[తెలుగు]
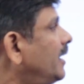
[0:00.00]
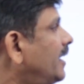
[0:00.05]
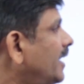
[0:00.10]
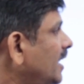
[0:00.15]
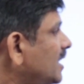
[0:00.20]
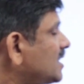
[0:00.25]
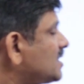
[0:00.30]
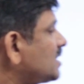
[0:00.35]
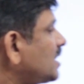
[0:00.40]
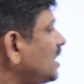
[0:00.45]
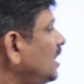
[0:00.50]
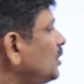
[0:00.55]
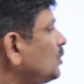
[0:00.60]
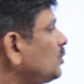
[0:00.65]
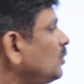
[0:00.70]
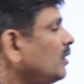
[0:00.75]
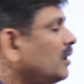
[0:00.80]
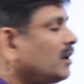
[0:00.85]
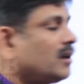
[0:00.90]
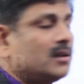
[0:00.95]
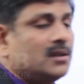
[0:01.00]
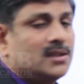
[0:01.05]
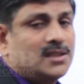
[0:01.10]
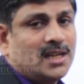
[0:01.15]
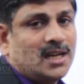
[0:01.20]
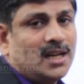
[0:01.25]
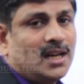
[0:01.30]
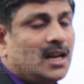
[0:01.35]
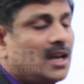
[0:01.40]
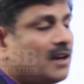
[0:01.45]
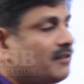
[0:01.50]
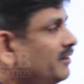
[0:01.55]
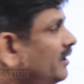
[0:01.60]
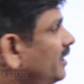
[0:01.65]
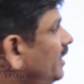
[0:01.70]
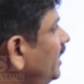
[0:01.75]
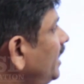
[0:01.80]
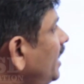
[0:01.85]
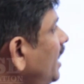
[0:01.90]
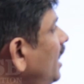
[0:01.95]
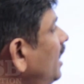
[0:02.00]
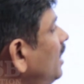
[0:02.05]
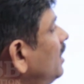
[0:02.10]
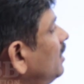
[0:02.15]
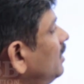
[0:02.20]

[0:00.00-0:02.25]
డ్రగ్స్ కంట్రోలర్ జనరల్ ఆఫ్ ఇండియా